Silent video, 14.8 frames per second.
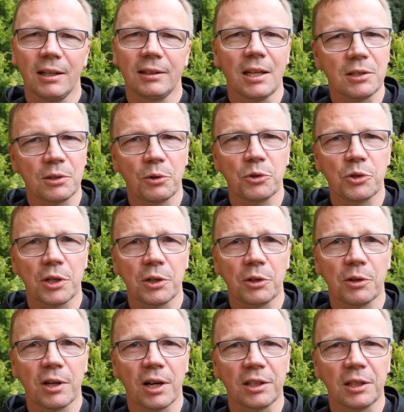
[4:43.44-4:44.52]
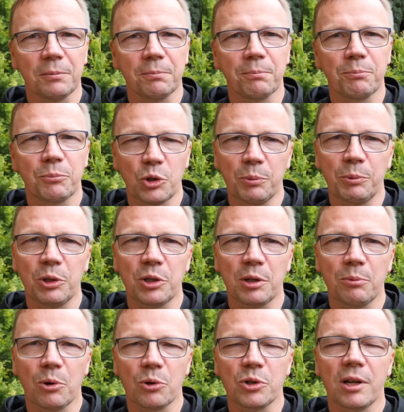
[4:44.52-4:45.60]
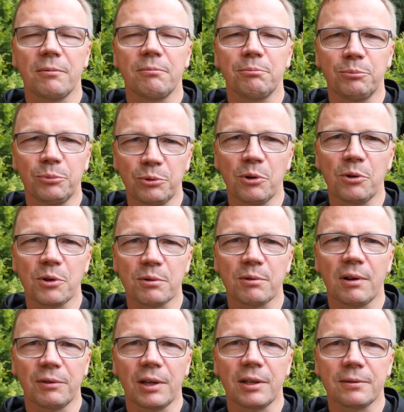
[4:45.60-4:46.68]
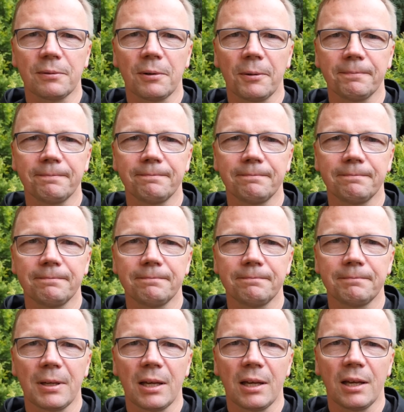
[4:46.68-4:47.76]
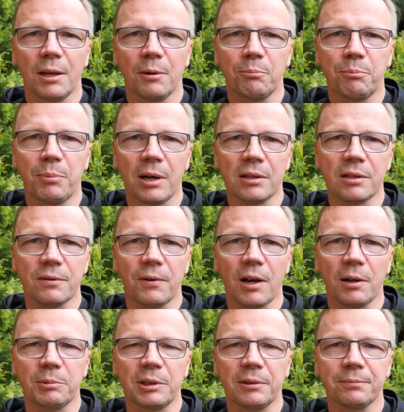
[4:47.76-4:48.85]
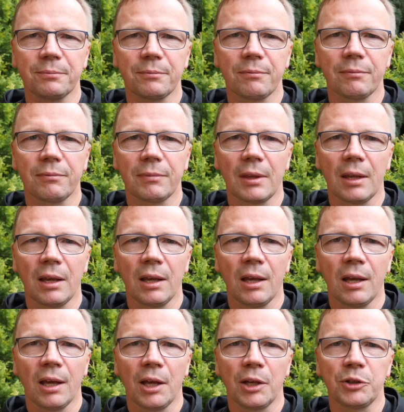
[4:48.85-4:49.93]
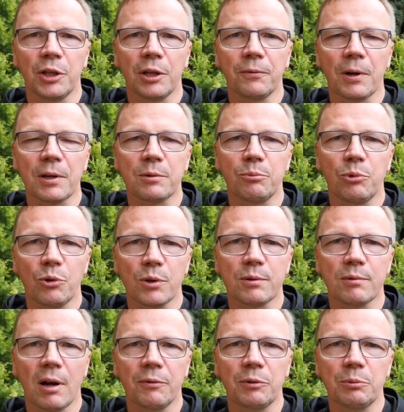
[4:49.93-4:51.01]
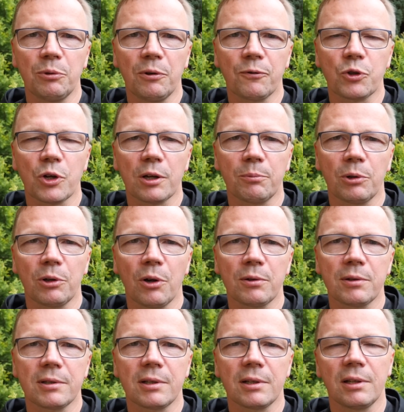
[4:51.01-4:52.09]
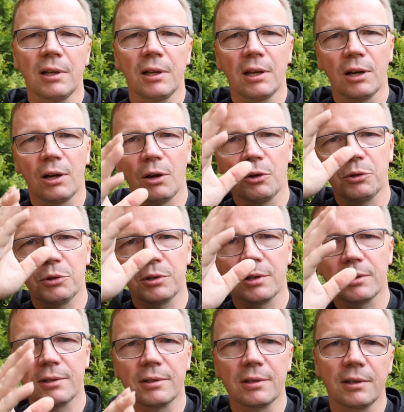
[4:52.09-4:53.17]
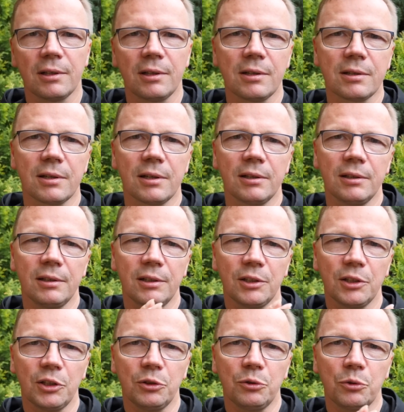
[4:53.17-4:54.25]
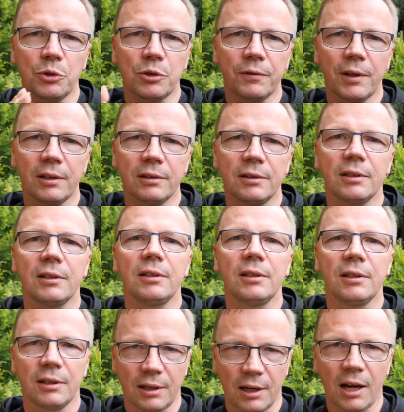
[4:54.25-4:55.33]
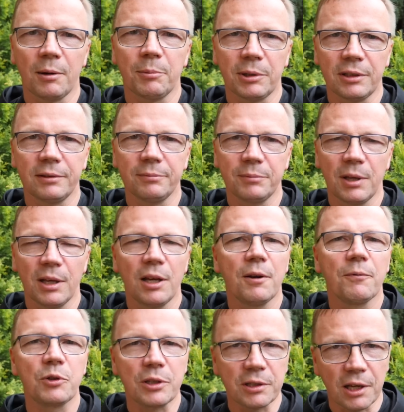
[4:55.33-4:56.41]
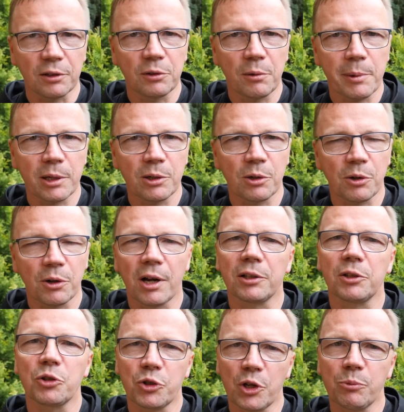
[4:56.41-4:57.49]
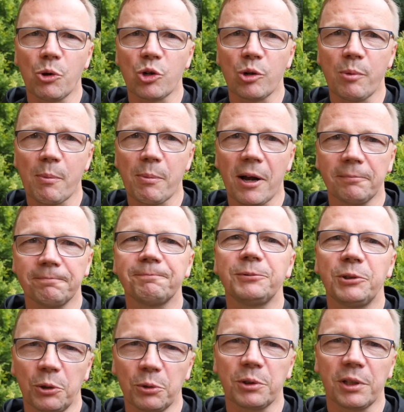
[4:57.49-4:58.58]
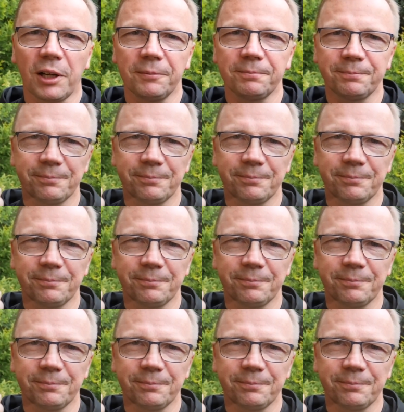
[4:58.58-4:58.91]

Na zakończenie, kochani, przyjmijcie Boże błogosławieństwo. Pan z Wami. Niech Was błogosławi Bóg Wszechmogący, Ojciec i Syn i Duch Święty. Amen. Wszystkiego dobrego, kochani. Szczęść Boże, papa. Do jutra.